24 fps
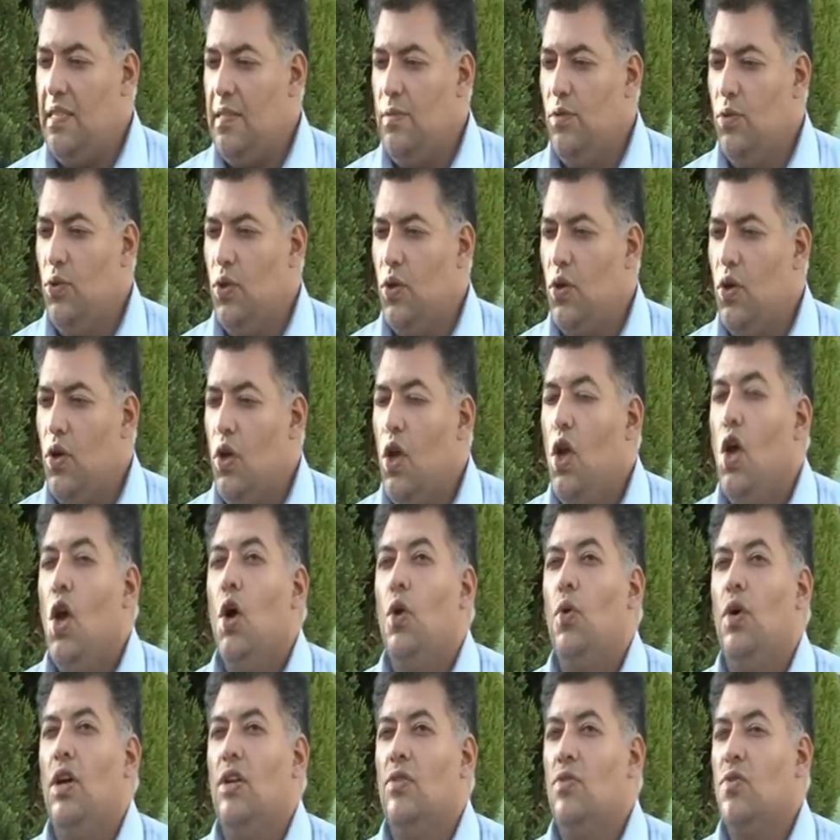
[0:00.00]
سلوك
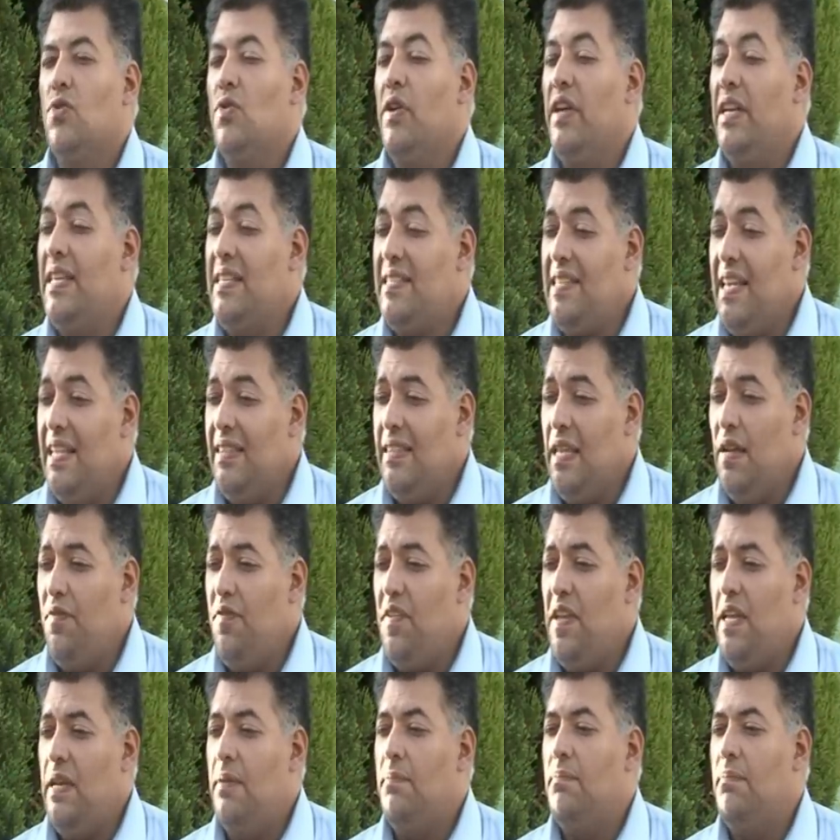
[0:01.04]
وانه رساله
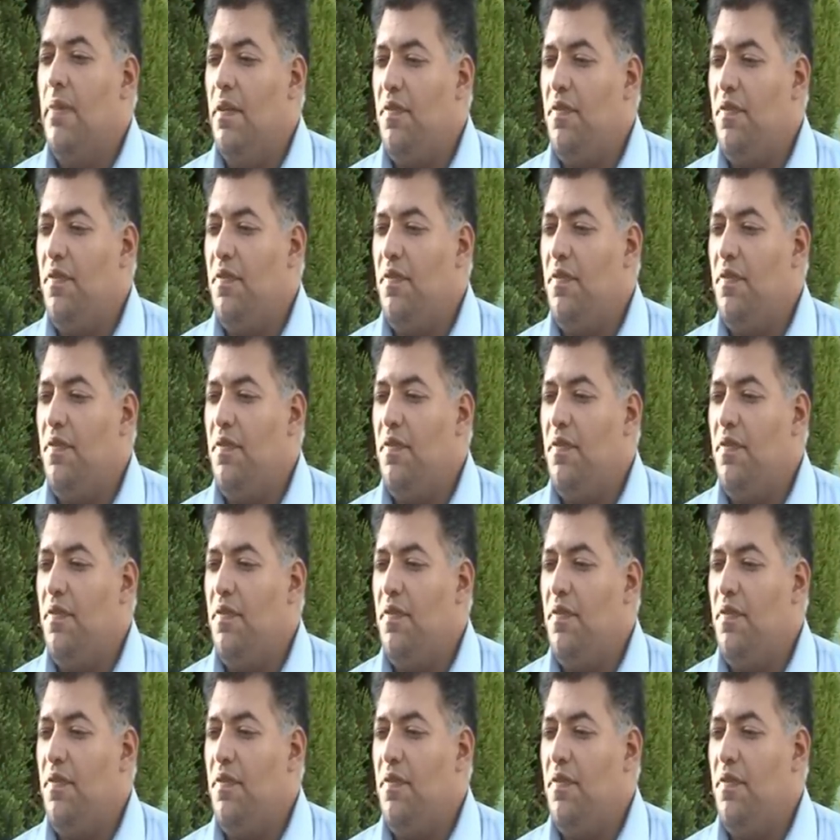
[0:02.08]
الفيلم